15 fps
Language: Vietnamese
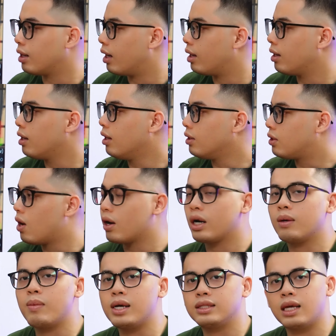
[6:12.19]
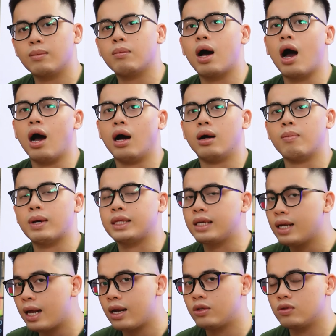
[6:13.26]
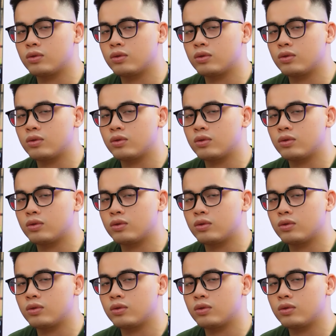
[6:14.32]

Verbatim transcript: đấy thường thì mình sẽ mở máy tính lên để